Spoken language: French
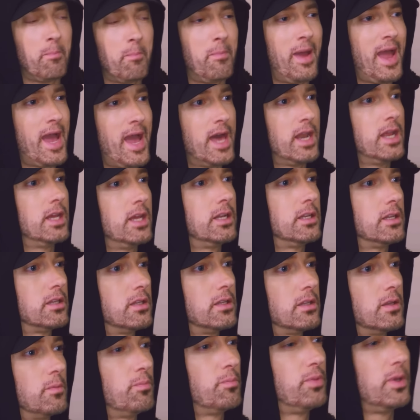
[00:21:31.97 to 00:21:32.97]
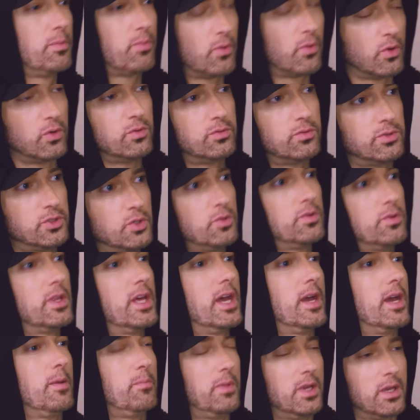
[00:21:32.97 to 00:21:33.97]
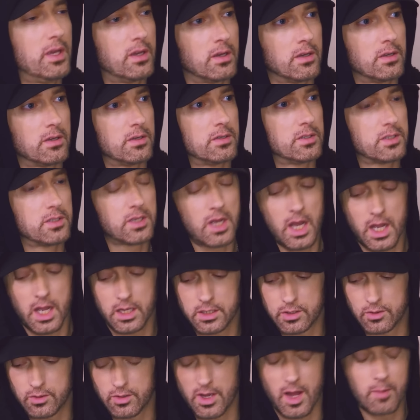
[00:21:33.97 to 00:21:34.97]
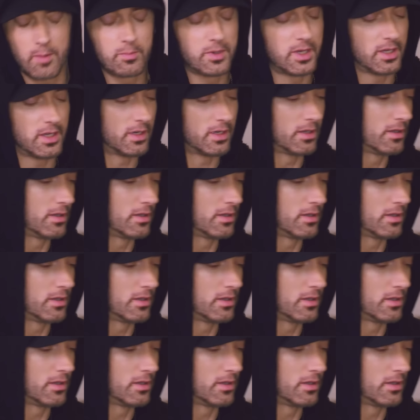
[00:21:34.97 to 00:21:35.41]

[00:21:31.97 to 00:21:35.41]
de la barbe marquait une autre rupture avec l'image